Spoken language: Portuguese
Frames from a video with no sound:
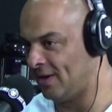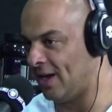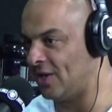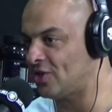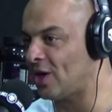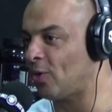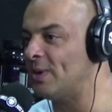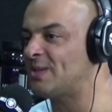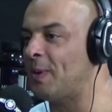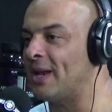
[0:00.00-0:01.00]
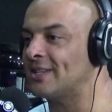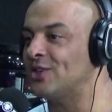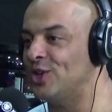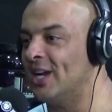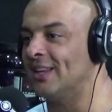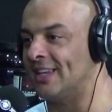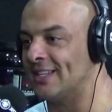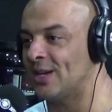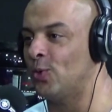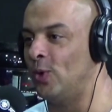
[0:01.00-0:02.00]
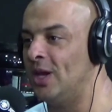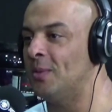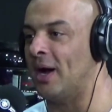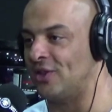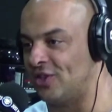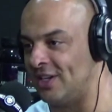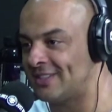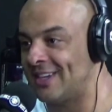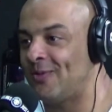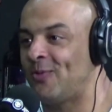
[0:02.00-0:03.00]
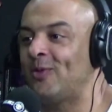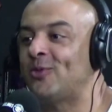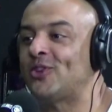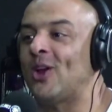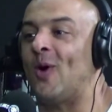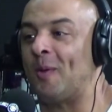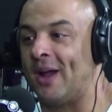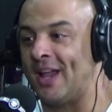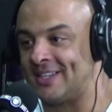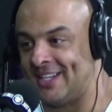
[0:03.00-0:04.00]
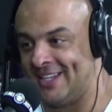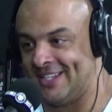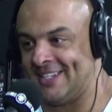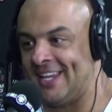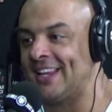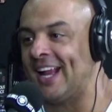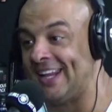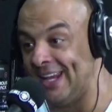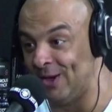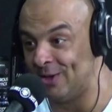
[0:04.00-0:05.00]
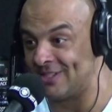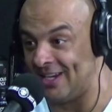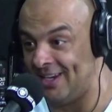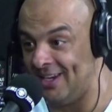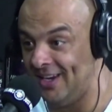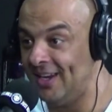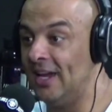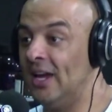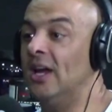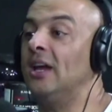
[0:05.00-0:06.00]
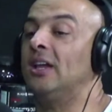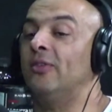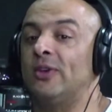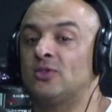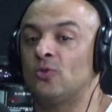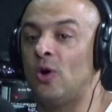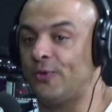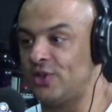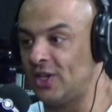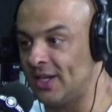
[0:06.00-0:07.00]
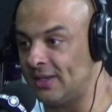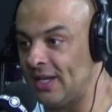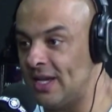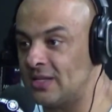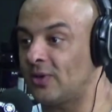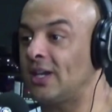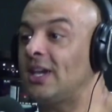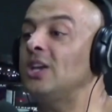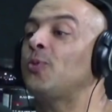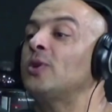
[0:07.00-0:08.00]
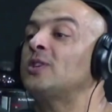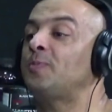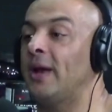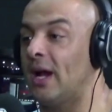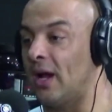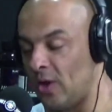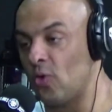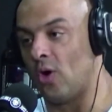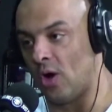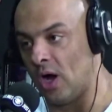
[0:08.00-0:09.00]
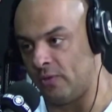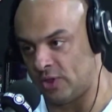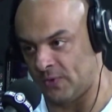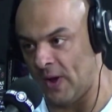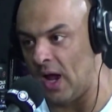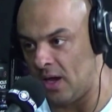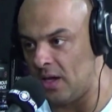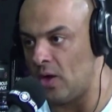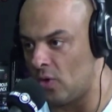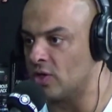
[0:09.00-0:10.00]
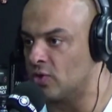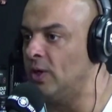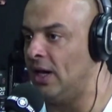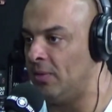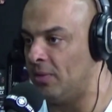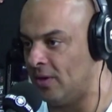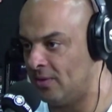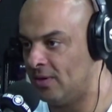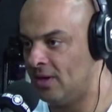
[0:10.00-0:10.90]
A gente está com uma esperança gigantesca no William Martins, que chegou a ganhar 160 quilos aí, Sim. que fez um off gigantesco. O que, que, a gente pode esperar? Eu, ó, vou te falar, eu gosto do William, hein, meu?